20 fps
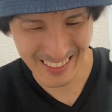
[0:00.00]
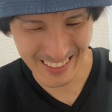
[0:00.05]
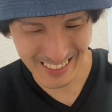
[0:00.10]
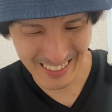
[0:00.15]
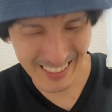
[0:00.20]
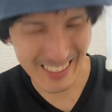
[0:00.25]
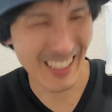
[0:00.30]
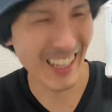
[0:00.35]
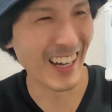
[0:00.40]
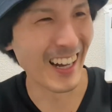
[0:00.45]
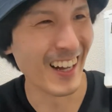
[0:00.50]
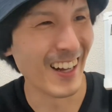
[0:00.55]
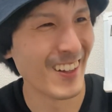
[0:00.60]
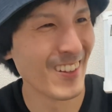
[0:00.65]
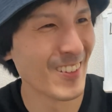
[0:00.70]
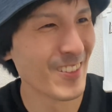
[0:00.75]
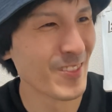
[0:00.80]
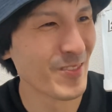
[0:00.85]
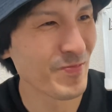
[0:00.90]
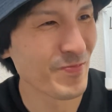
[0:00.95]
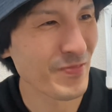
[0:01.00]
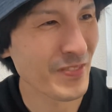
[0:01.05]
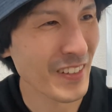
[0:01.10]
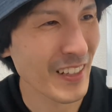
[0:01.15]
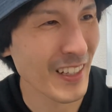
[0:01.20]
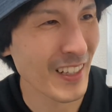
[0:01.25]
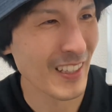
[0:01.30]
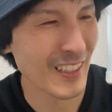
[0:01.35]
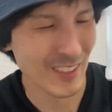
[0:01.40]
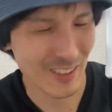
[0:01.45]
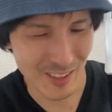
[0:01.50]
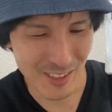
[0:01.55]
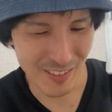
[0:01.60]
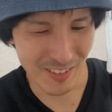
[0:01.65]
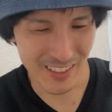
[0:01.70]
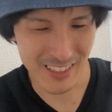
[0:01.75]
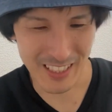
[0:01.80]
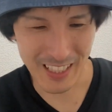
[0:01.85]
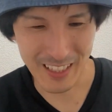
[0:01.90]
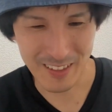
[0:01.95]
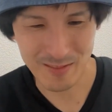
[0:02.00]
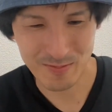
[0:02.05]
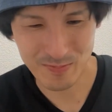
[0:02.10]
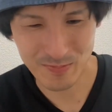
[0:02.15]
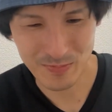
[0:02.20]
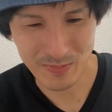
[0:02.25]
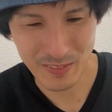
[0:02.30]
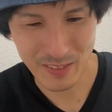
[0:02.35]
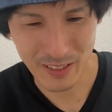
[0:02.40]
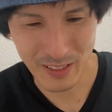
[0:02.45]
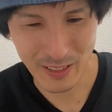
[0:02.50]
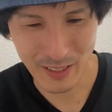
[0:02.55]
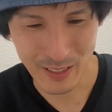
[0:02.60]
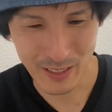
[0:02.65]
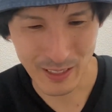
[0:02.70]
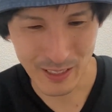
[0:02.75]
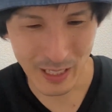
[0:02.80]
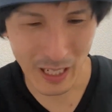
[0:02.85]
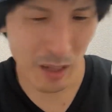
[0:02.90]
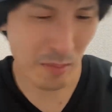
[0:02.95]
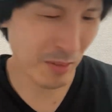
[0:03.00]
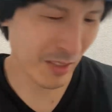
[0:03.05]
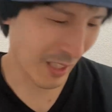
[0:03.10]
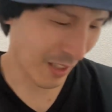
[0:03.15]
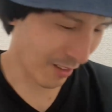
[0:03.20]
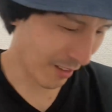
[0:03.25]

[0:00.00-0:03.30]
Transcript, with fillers: さあ、続きまして。ラビさん